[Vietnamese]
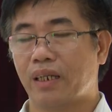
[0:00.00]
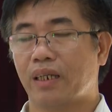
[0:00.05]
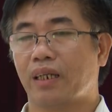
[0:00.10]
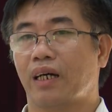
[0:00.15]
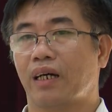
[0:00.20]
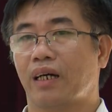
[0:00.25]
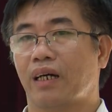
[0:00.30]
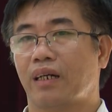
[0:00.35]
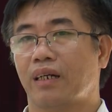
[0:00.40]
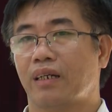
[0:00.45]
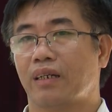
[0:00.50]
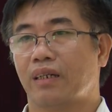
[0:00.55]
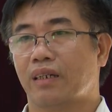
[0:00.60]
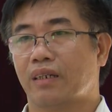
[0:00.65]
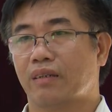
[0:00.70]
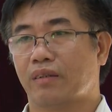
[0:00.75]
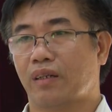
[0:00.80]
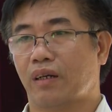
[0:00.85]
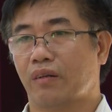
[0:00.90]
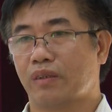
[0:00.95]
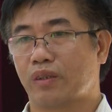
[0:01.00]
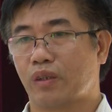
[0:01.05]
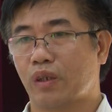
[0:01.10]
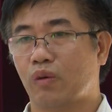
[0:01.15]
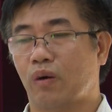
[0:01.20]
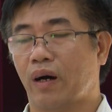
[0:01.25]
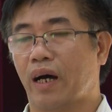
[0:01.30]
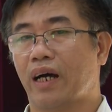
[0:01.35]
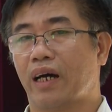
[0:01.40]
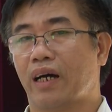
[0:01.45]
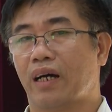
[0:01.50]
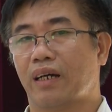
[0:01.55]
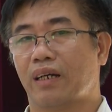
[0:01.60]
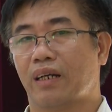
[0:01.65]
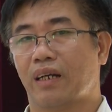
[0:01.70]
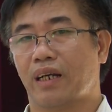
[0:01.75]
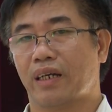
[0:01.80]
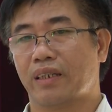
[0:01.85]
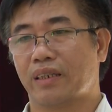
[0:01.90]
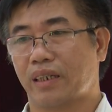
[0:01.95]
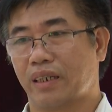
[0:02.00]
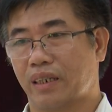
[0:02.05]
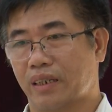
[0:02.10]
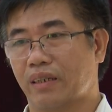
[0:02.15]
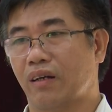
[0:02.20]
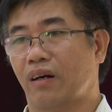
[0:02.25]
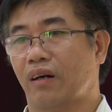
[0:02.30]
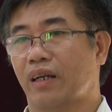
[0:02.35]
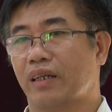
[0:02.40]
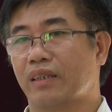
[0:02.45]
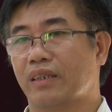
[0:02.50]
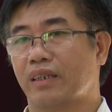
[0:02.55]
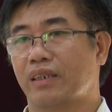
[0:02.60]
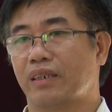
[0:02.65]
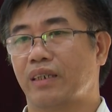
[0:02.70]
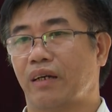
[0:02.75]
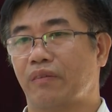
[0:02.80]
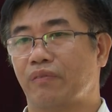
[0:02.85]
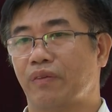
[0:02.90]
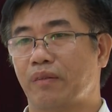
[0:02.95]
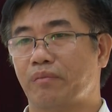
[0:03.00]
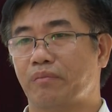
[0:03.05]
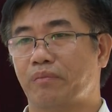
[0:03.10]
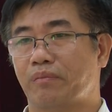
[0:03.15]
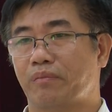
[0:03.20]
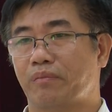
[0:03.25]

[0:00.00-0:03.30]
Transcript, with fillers: xuất kinh doanh để sản xuất các sản phẩm truyền thống, dịch vụ có lợi